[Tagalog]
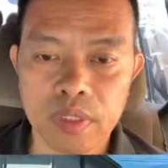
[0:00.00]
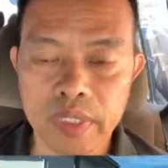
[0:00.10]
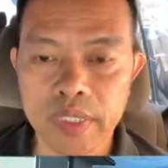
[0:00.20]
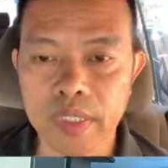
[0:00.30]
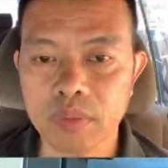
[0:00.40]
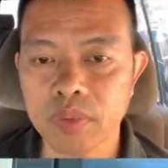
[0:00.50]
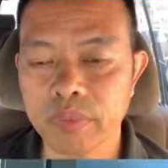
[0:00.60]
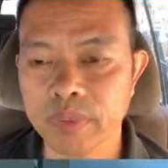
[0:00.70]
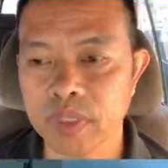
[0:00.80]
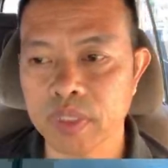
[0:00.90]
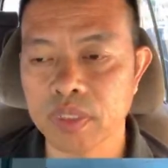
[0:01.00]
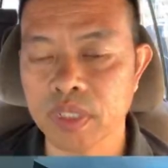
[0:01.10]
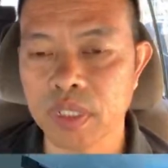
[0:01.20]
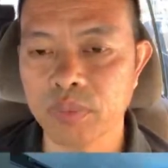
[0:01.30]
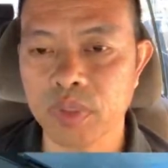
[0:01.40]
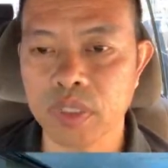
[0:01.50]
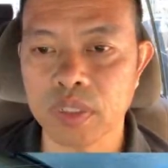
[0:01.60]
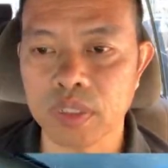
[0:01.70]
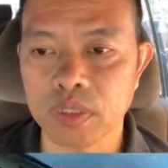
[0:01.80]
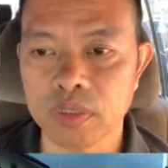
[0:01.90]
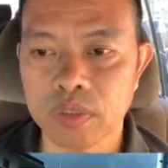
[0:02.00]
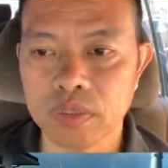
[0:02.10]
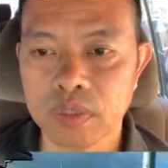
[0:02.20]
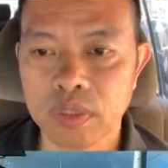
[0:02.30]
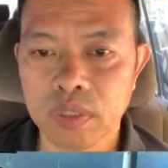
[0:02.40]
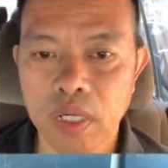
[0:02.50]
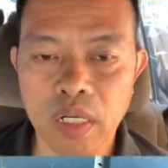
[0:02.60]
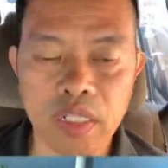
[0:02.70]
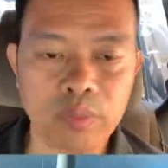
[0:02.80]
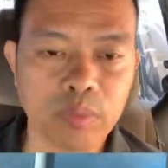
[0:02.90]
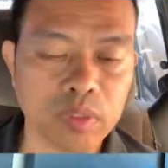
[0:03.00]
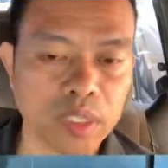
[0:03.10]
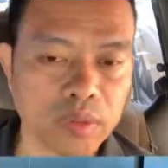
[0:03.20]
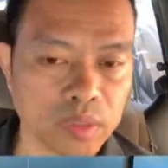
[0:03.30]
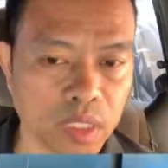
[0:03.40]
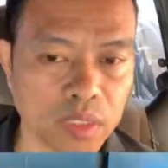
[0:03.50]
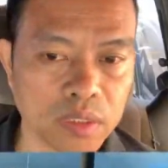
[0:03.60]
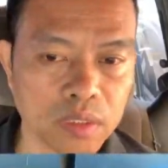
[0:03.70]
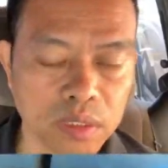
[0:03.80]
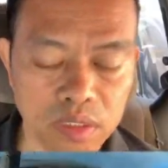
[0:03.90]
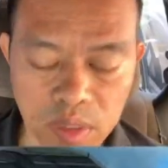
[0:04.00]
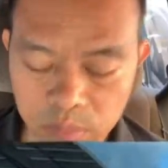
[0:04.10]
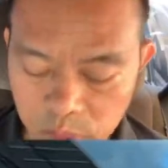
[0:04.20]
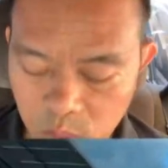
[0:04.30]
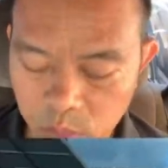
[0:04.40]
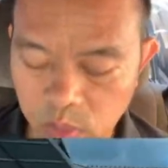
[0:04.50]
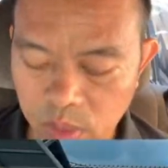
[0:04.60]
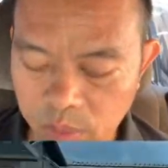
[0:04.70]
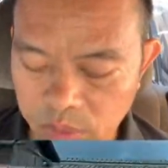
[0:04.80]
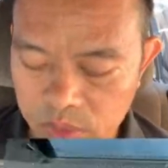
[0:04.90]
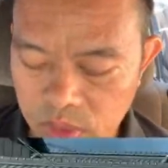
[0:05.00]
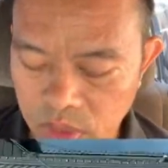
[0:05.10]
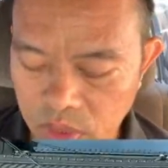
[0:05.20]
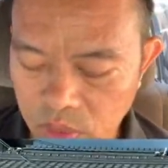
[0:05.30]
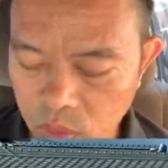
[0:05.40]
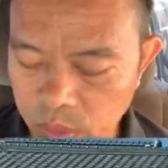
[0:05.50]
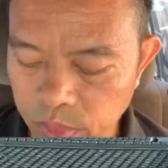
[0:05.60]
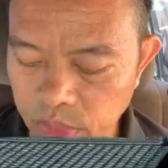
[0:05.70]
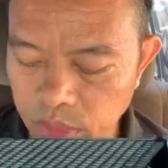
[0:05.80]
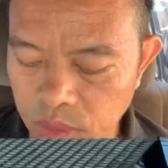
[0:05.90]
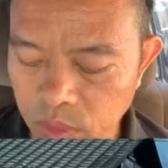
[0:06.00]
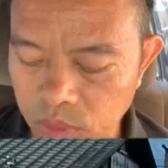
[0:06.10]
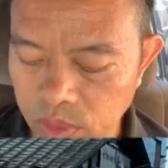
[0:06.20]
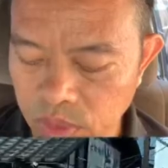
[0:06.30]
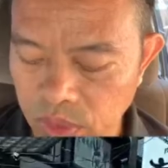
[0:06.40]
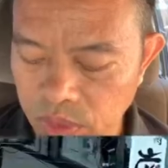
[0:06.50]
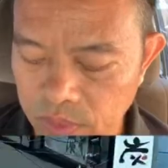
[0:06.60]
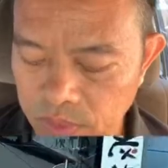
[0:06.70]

Kaya lang mga kapatid, tandaan po natin, Hanga lang po tayo dyan kasi ang Panginoon po nagpapasya kung ibigay ito o hindi.